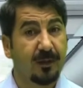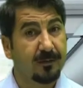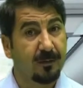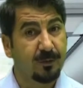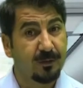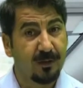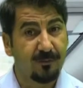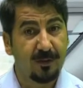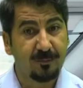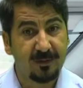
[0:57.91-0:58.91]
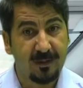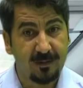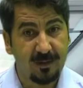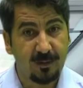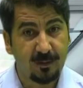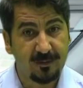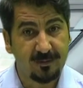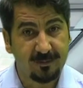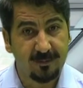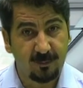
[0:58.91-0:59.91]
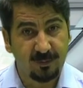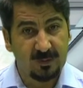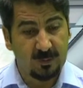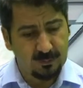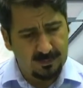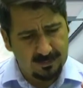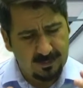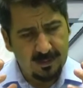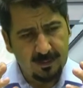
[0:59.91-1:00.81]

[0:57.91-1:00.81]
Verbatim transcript: Yani demiştik efendim tren gelecek, hızlı, hızlı olacak.